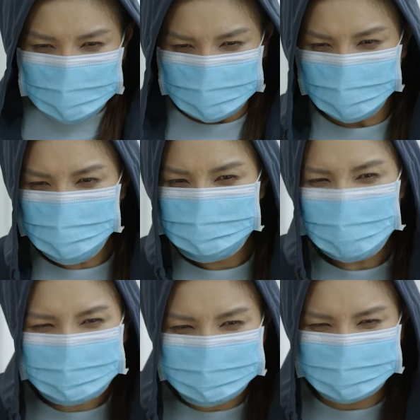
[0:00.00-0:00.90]
Mình muốn
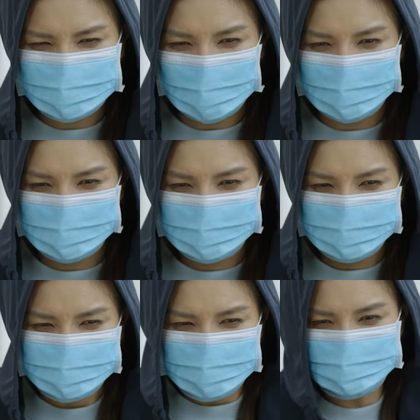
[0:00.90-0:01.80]
bắt được con
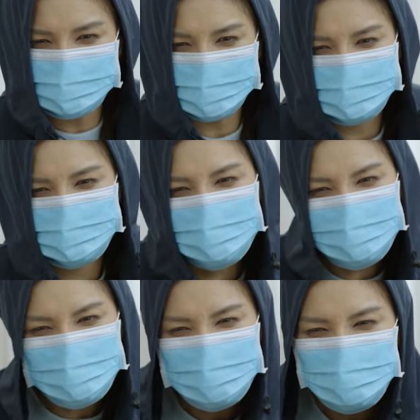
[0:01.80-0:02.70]

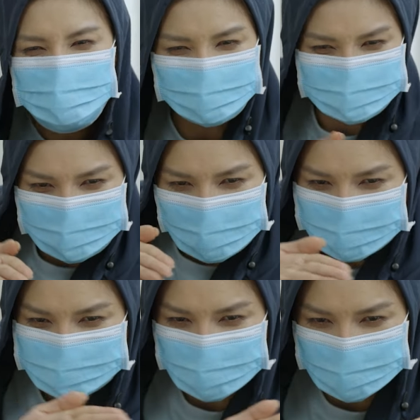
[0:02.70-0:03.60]
đi vào trong
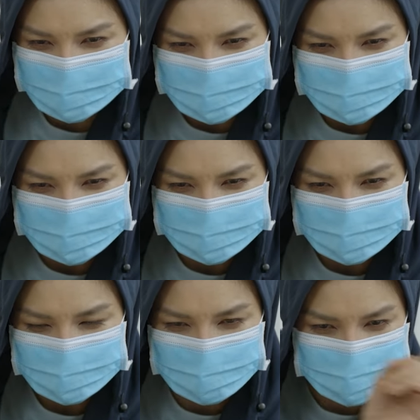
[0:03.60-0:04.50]
hang cọp
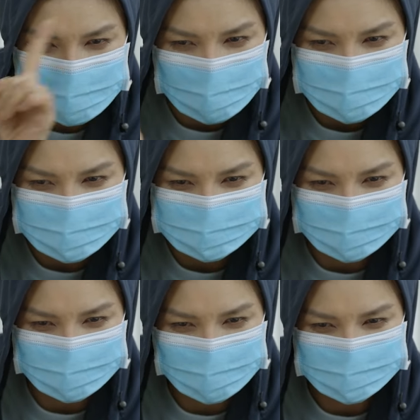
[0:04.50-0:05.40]
không có con đường nào
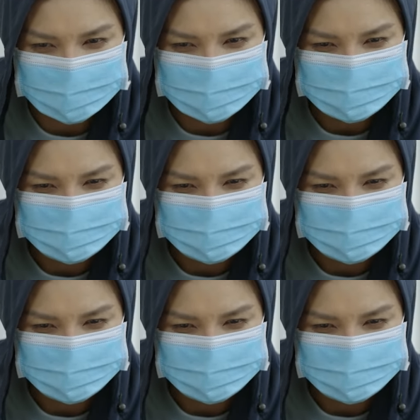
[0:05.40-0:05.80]
khác hết